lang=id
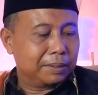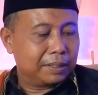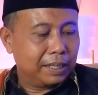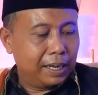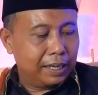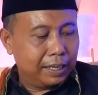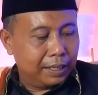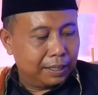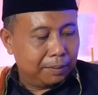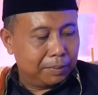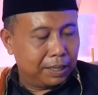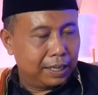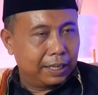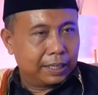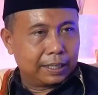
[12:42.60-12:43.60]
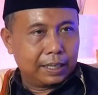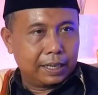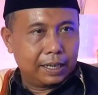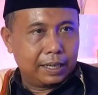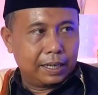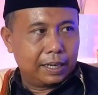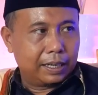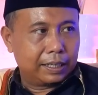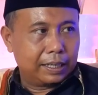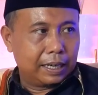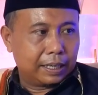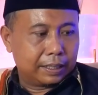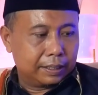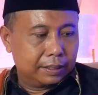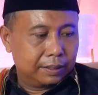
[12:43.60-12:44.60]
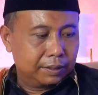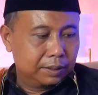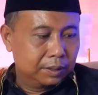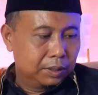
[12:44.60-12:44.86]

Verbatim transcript: saya ada yang menginginkan anak laki-laki